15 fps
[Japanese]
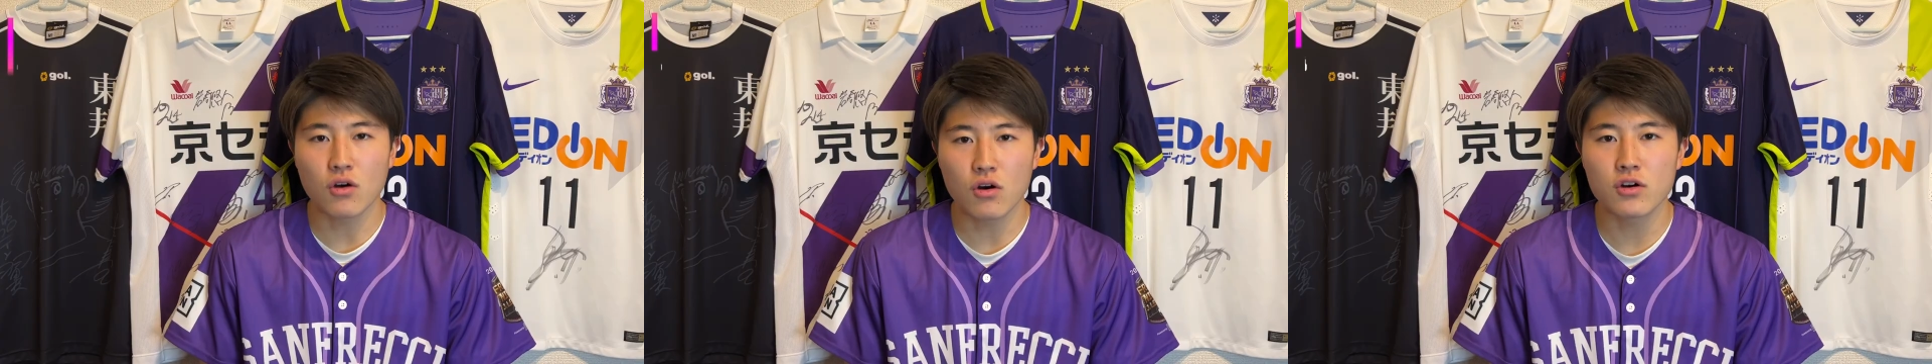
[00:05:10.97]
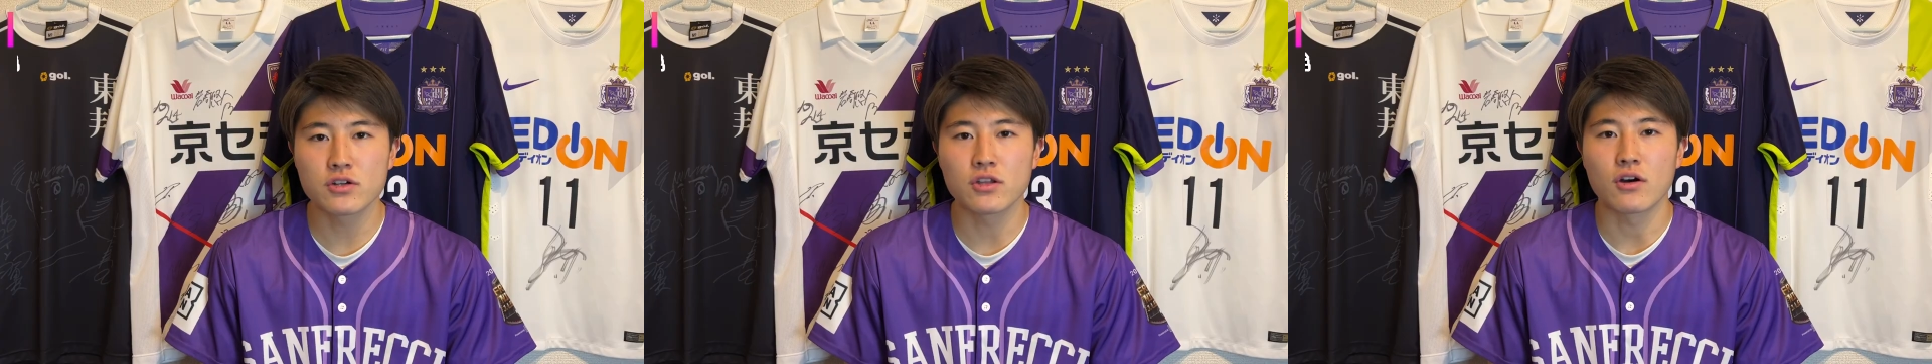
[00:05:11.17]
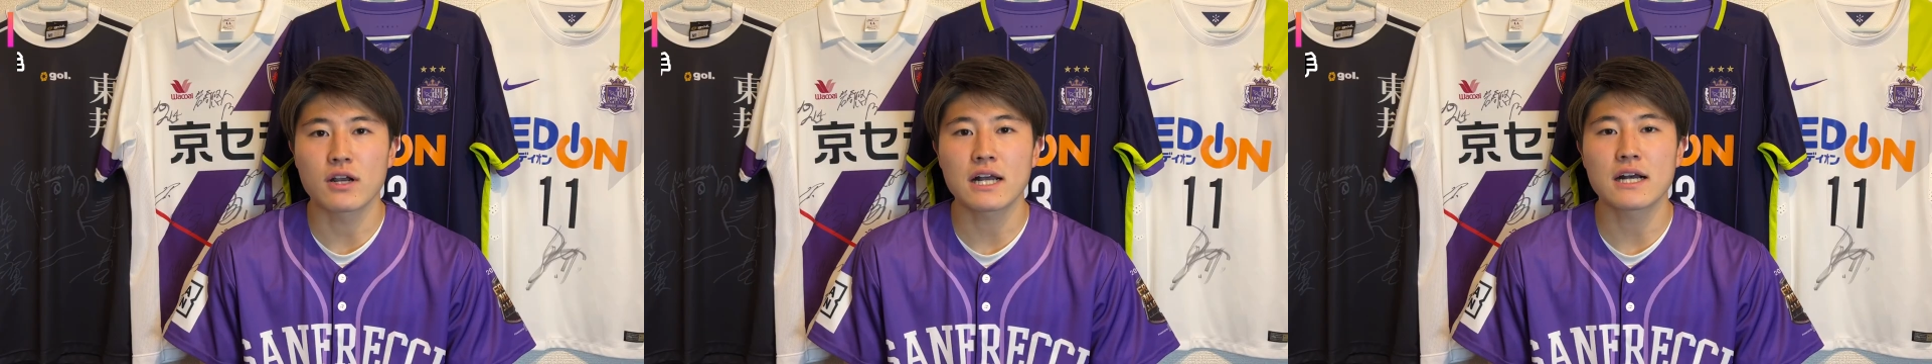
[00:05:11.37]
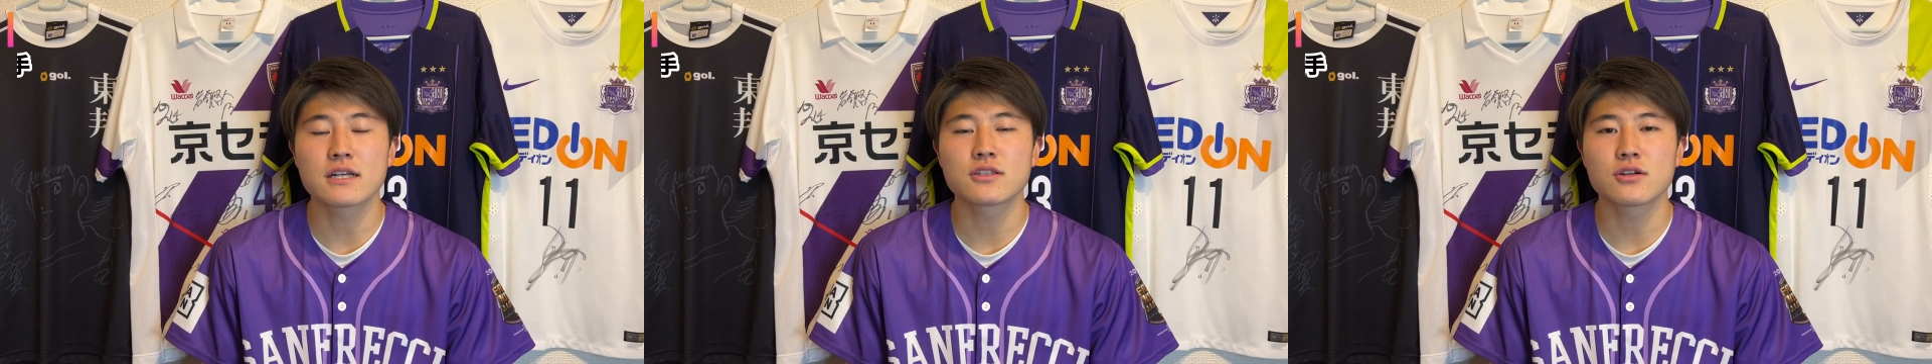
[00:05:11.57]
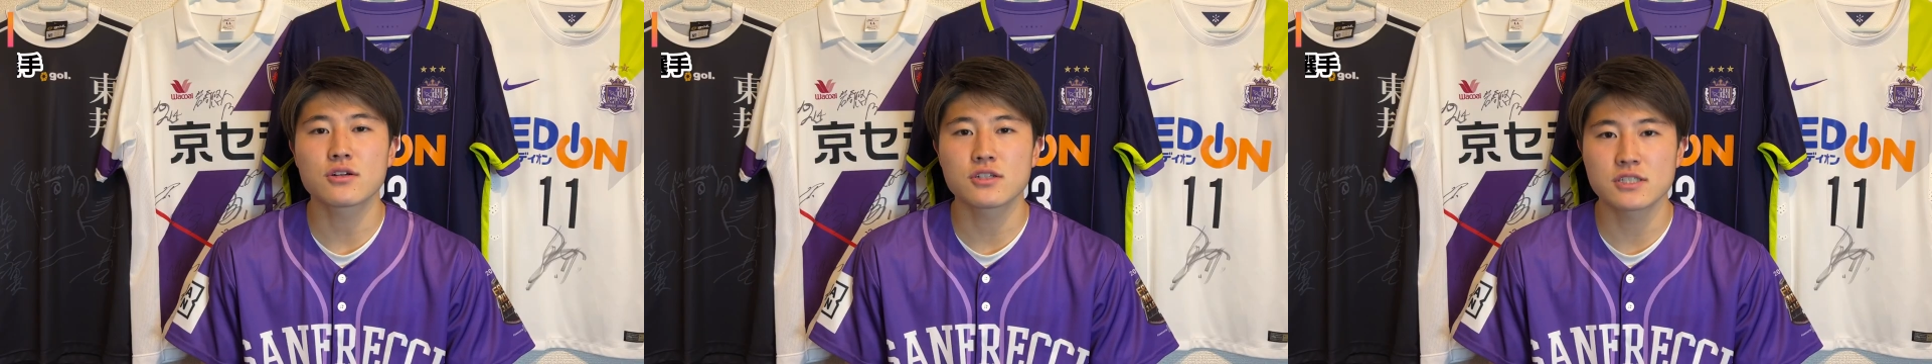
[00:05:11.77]
候補の
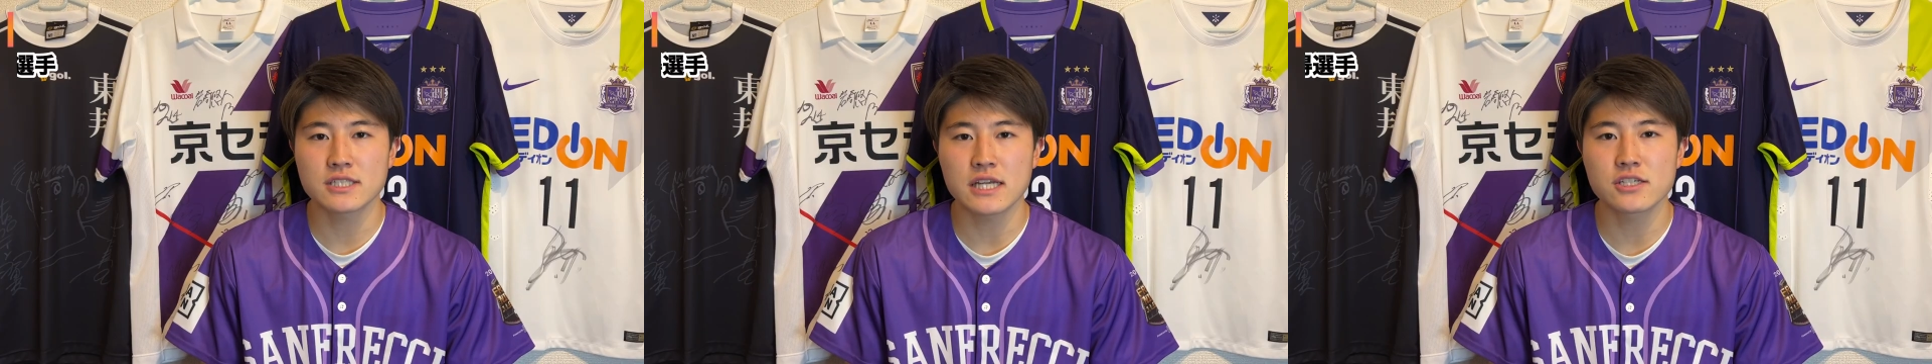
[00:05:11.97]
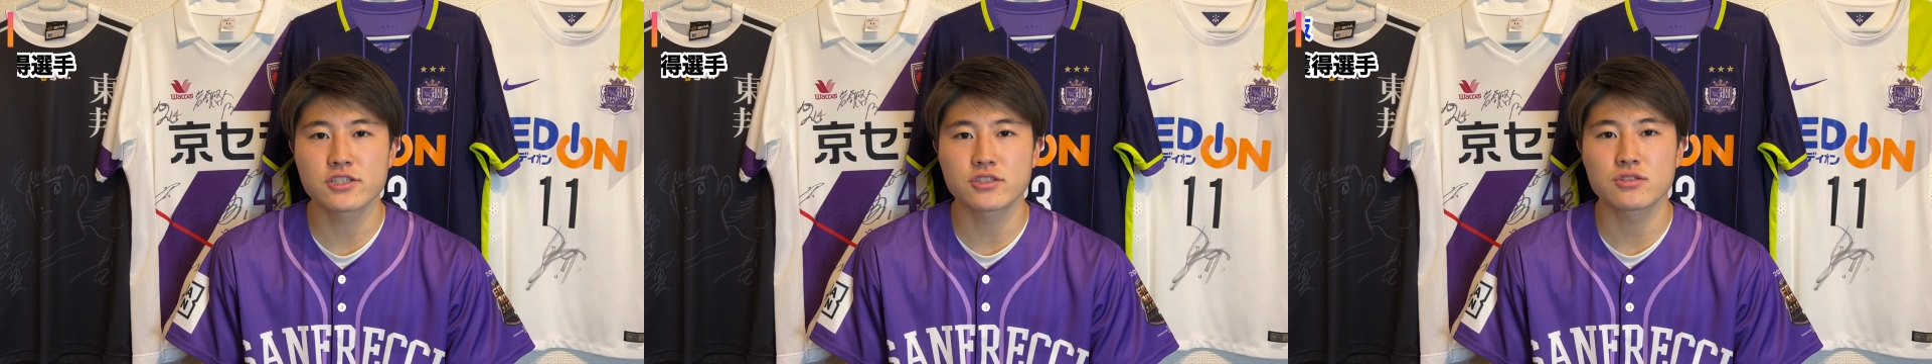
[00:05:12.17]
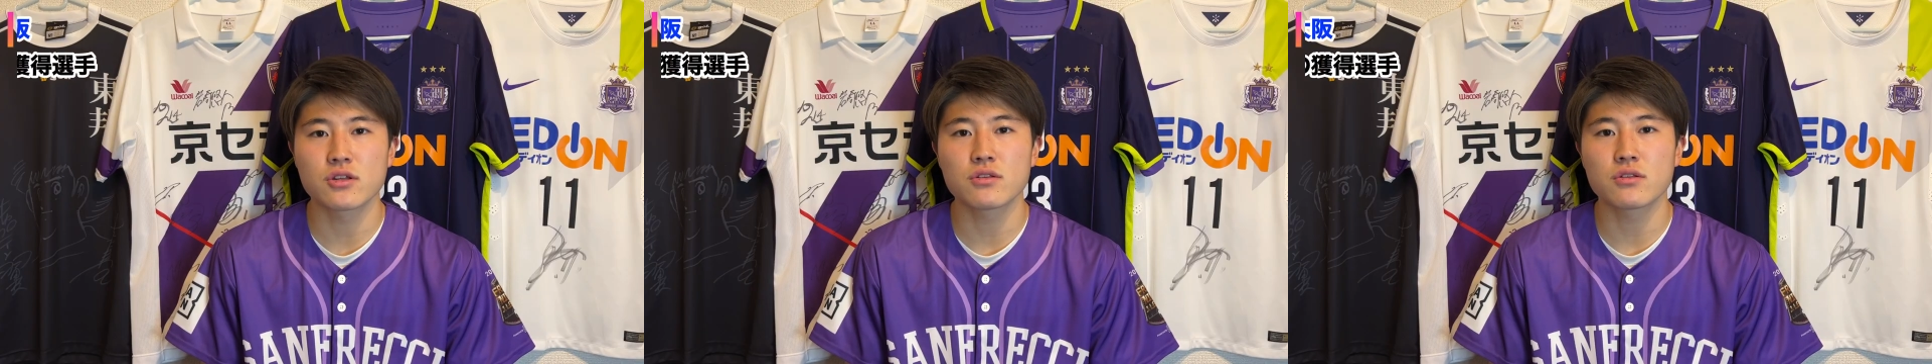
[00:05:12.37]
獲得選手と